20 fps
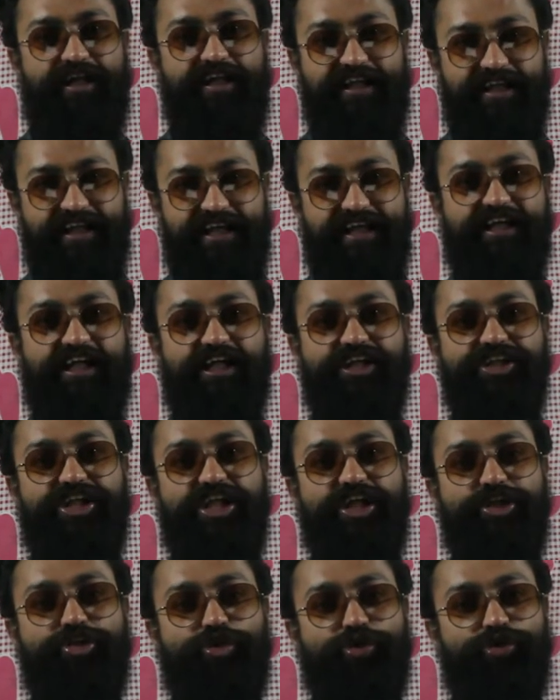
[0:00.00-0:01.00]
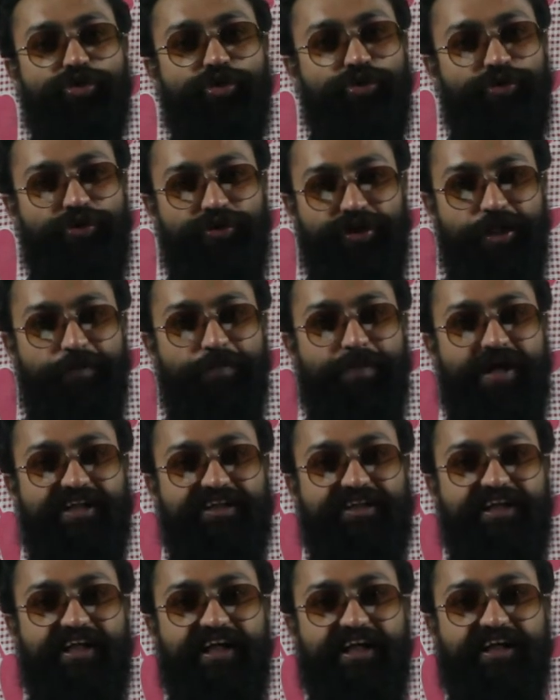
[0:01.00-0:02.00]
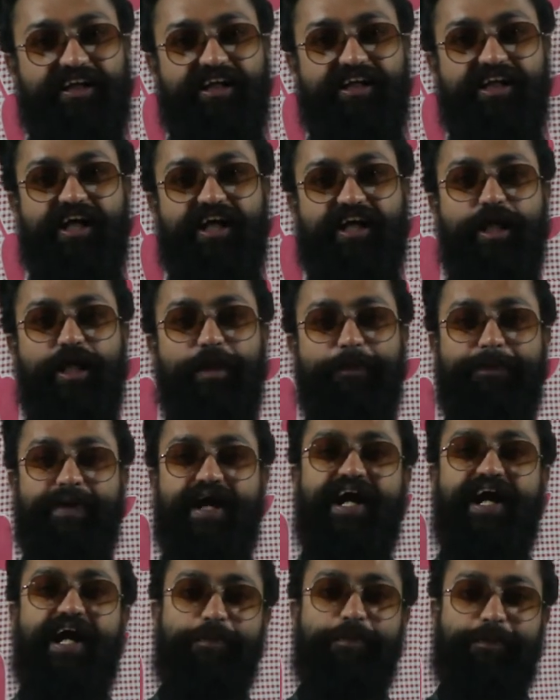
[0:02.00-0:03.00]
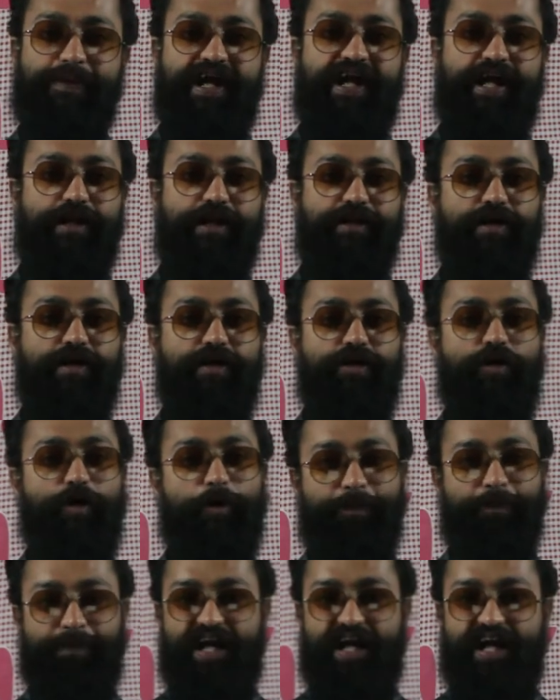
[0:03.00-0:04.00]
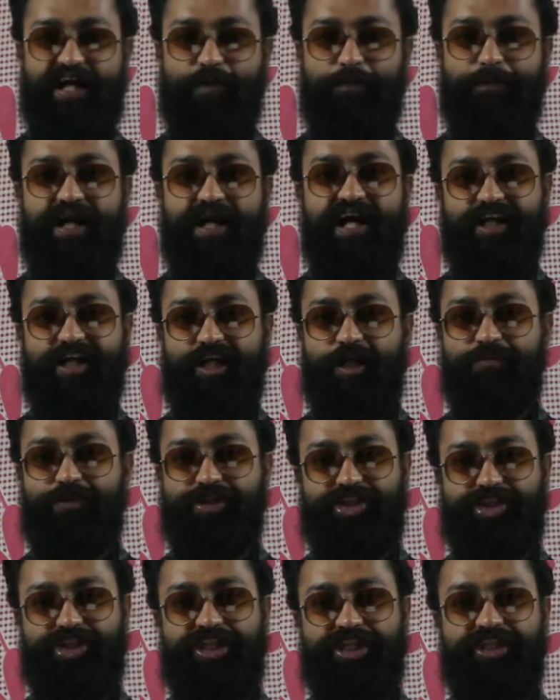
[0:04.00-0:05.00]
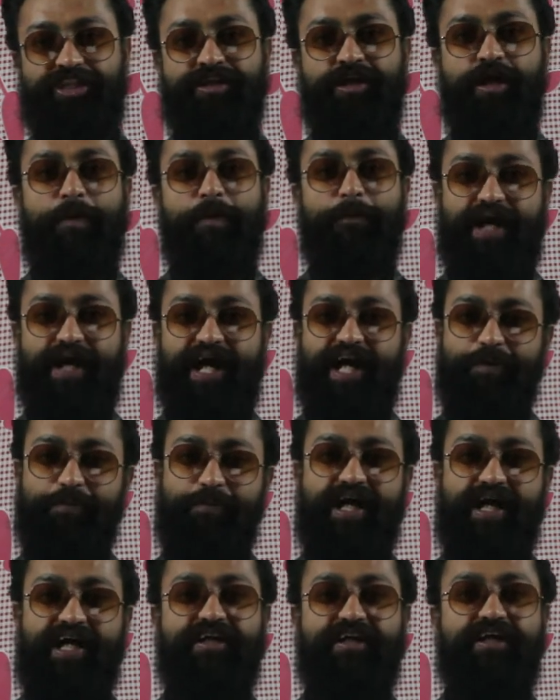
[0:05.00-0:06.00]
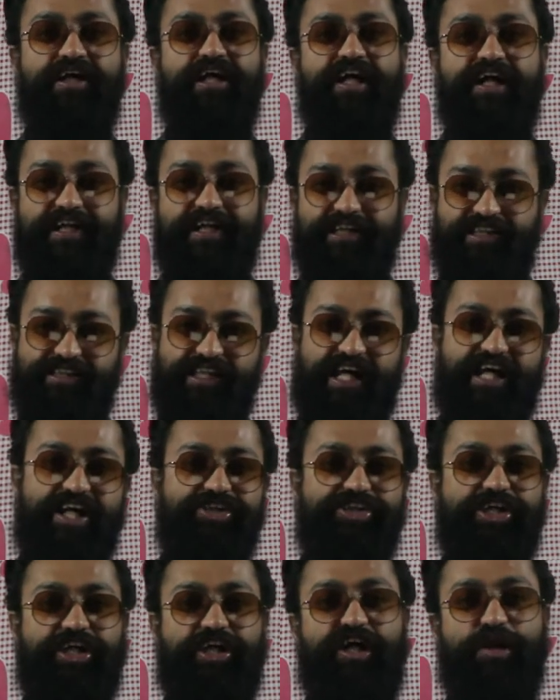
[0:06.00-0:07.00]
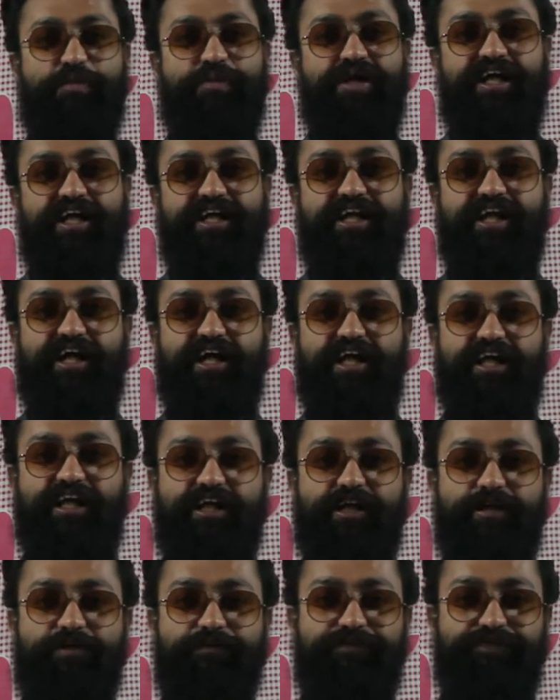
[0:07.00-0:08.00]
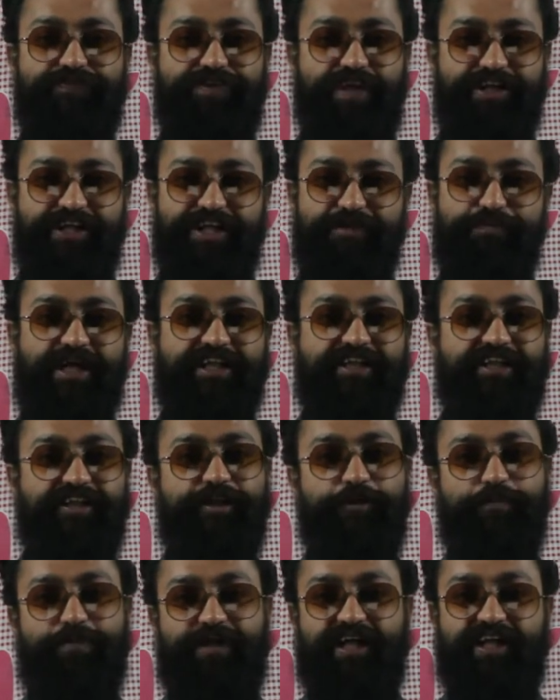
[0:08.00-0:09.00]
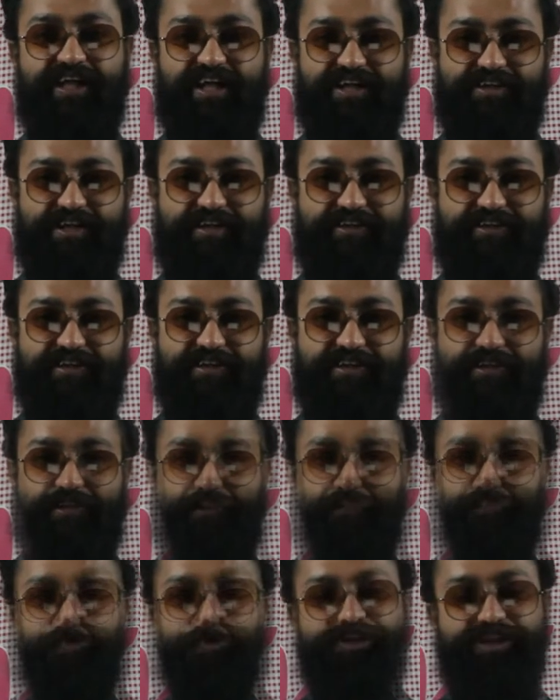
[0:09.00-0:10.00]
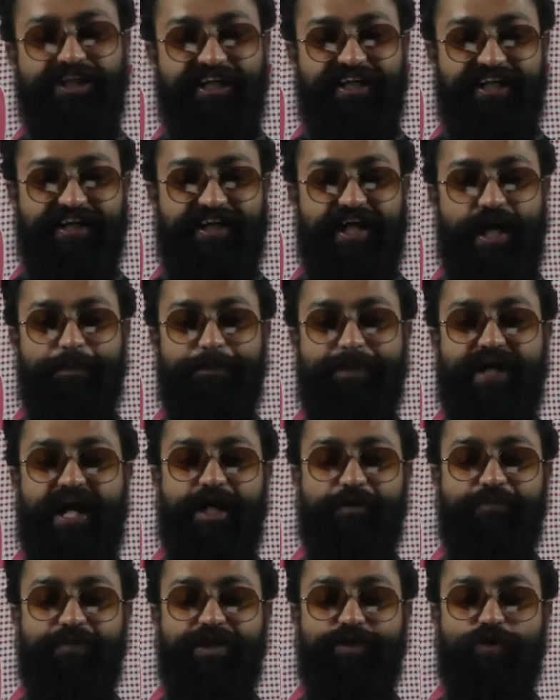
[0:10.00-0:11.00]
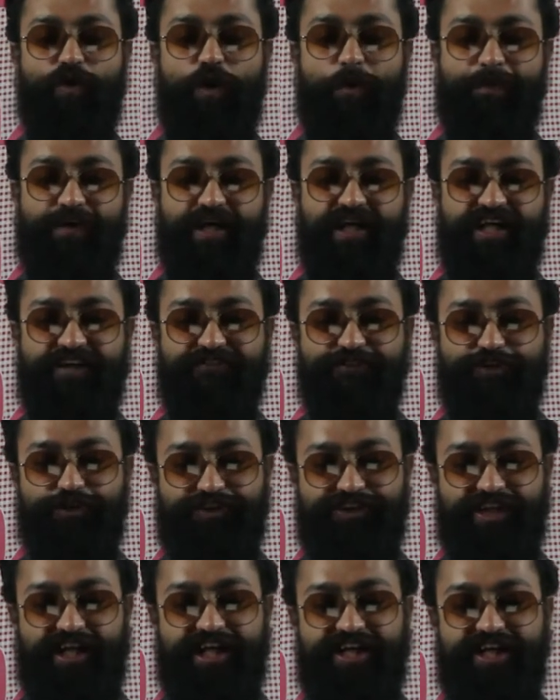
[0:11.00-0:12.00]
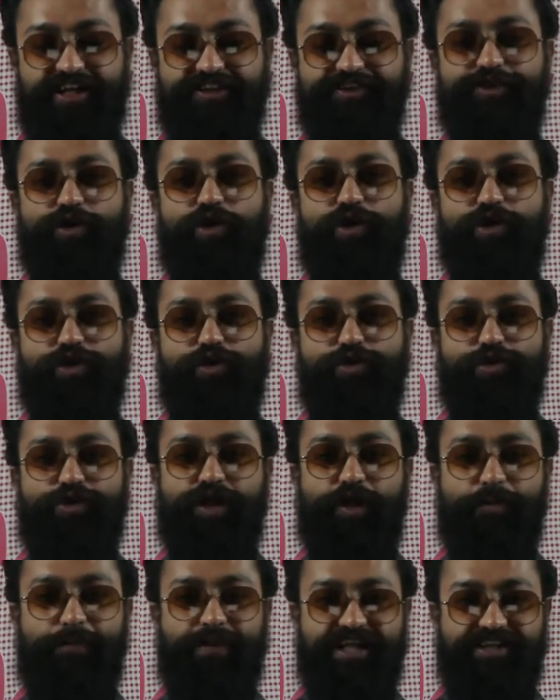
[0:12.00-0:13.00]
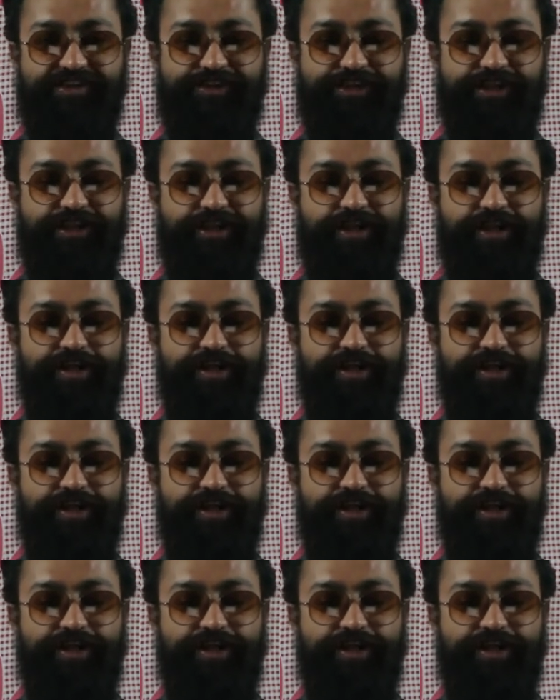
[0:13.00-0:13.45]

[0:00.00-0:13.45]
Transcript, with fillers: लेकिन ये जो दोनों ही बातें हैं कहीं ना कहीं पैड पैड और पैड पैड की मशीन पैड मैन इस सारे चक्कर में कहीं ना कहीं ये बातें दबके रह जाती हैं चौथी लेयर है पैडमैन कोऑपरेटिव सोसाइटीज़ और रूरल बेस्ड